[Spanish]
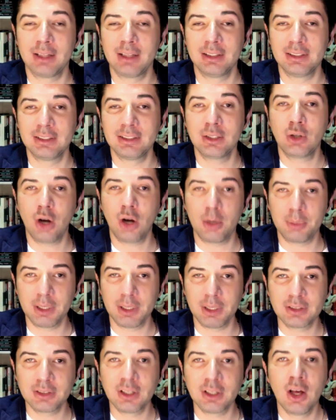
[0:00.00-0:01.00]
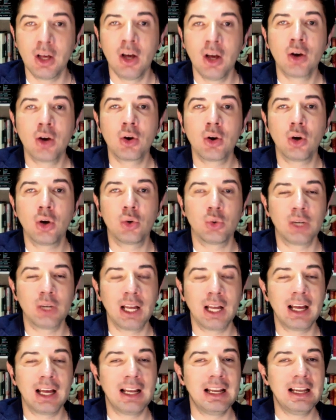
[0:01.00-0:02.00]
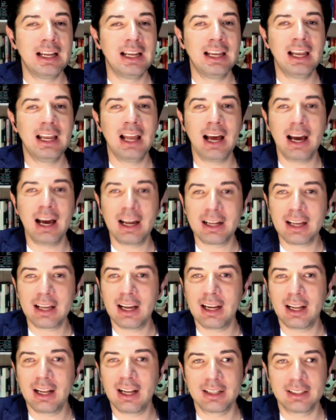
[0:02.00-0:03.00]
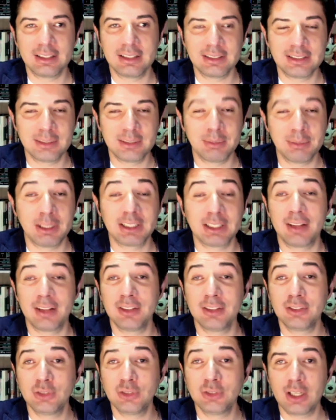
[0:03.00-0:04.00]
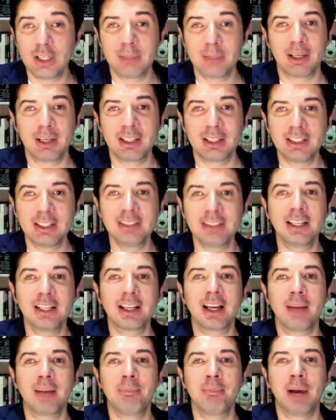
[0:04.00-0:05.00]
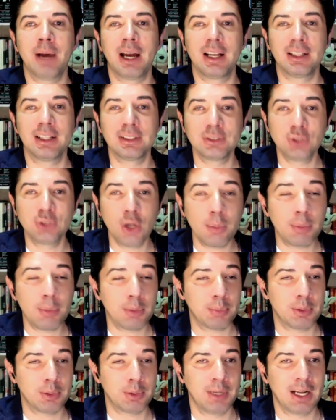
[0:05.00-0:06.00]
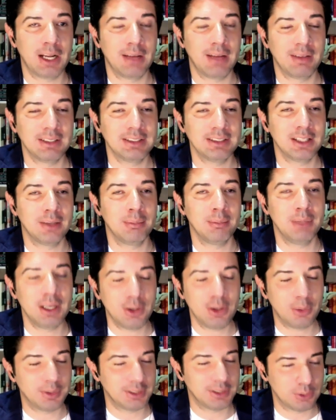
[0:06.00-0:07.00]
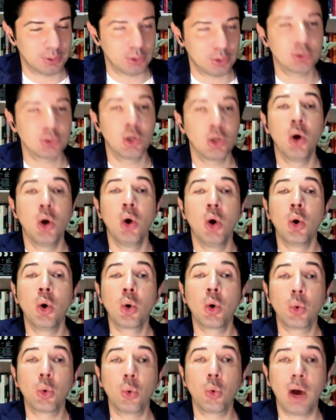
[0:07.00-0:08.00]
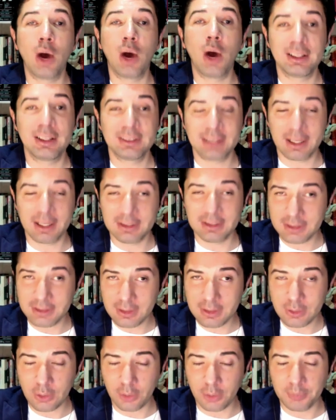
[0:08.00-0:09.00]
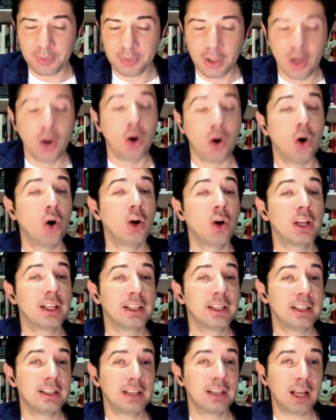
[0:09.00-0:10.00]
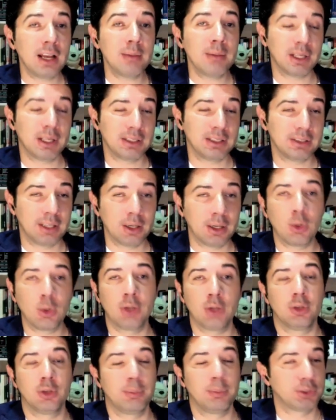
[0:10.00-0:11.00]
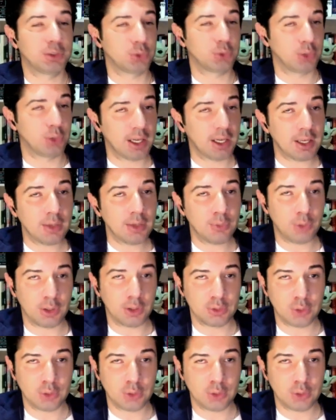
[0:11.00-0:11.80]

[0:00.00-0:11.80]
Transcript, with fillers: de DC Comics, con una larga, larguísima tradición. Imagínense que apareció por primera vez en 1945. Originalmente, cuando el personaje fue